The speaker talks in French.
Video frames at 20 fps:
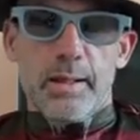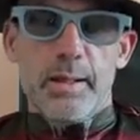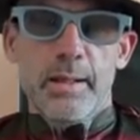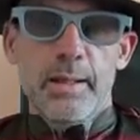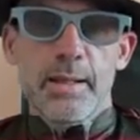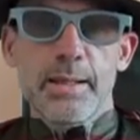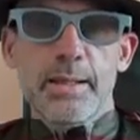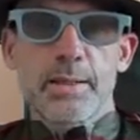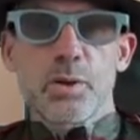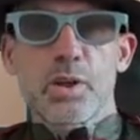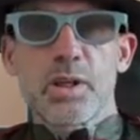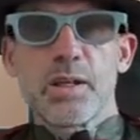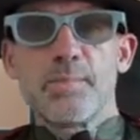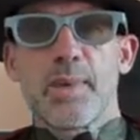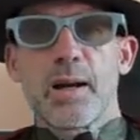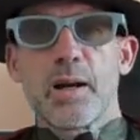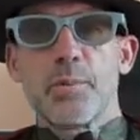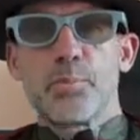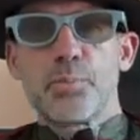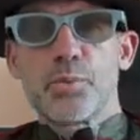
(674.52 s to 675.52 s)
ce qui m'a le
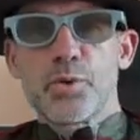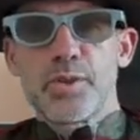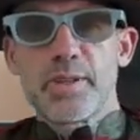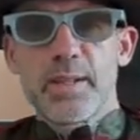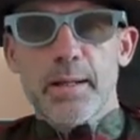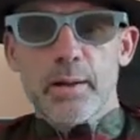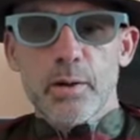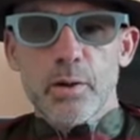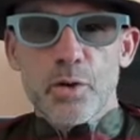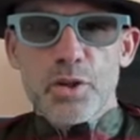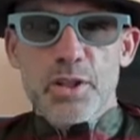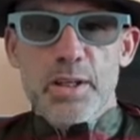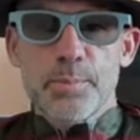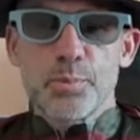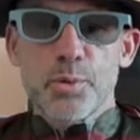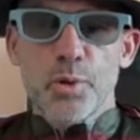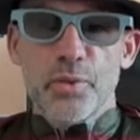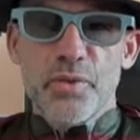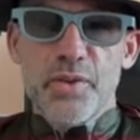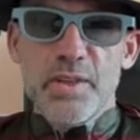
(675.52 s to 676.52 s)
plus dérangé pour
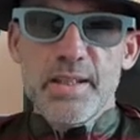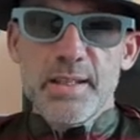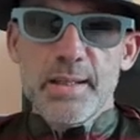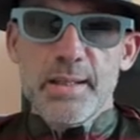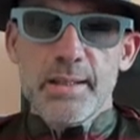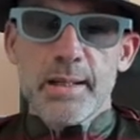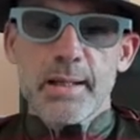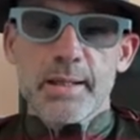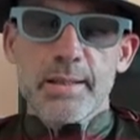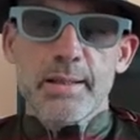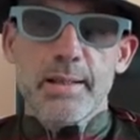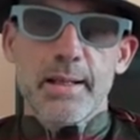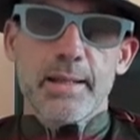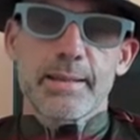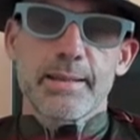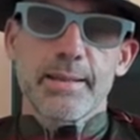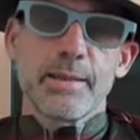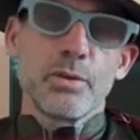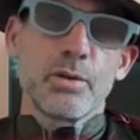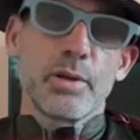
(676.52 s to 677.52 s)
finir, c'est la scène
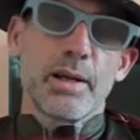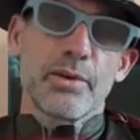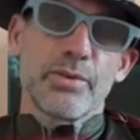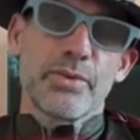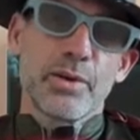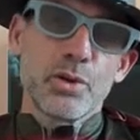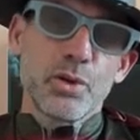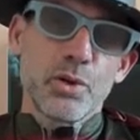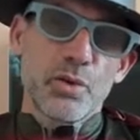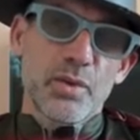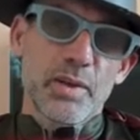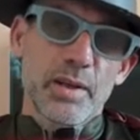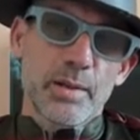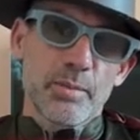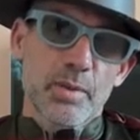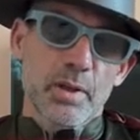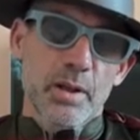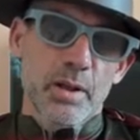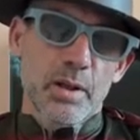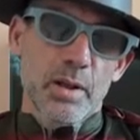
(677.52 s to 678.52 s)
de la fin du film,
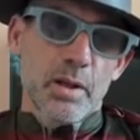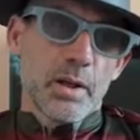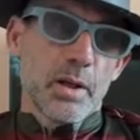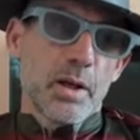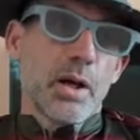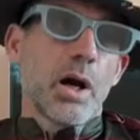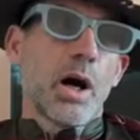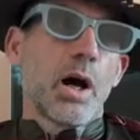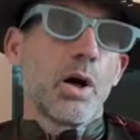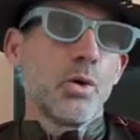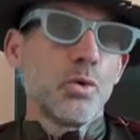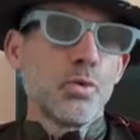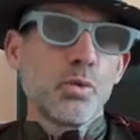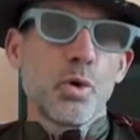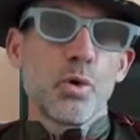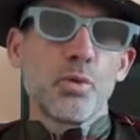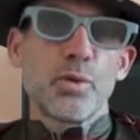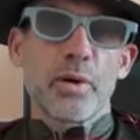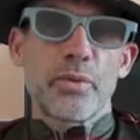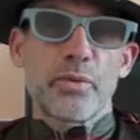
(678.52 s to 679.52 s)
où on voit
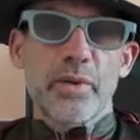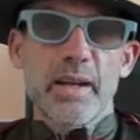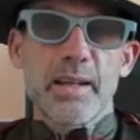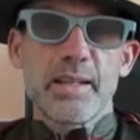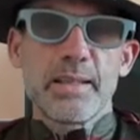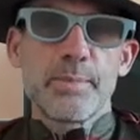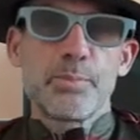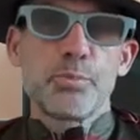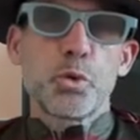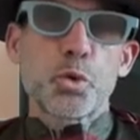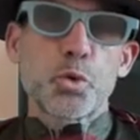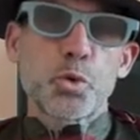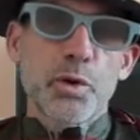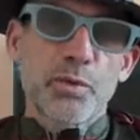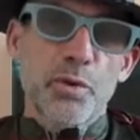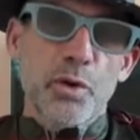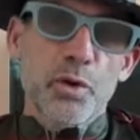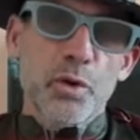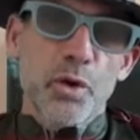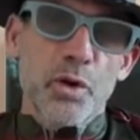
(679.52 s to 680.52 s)
Freddy poursuivre
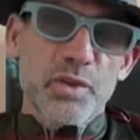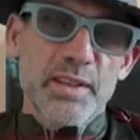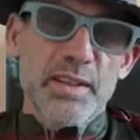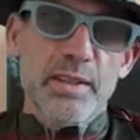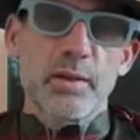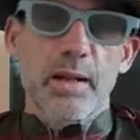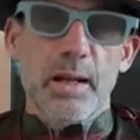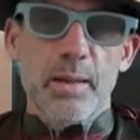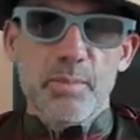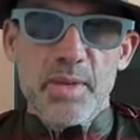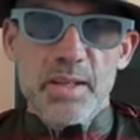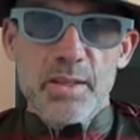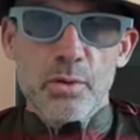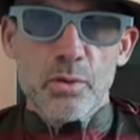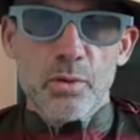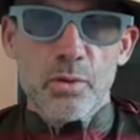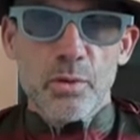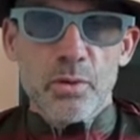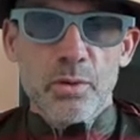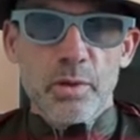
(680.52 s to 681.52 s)
Nancy dans la
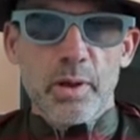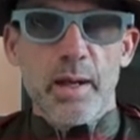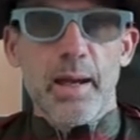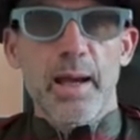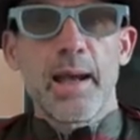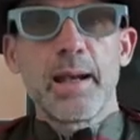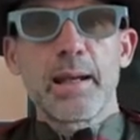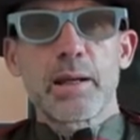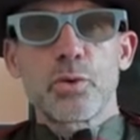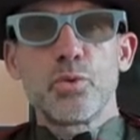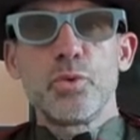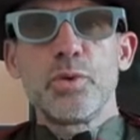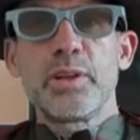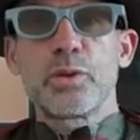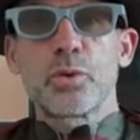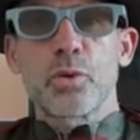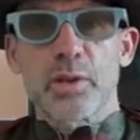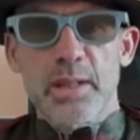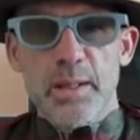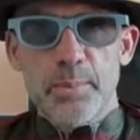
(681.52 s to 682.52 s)
maison, elle est lui des
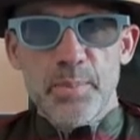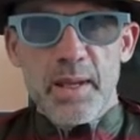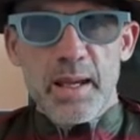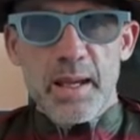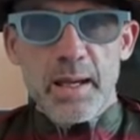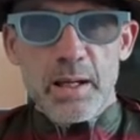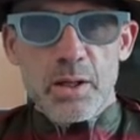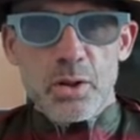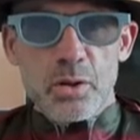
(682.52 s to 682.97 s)
pièges.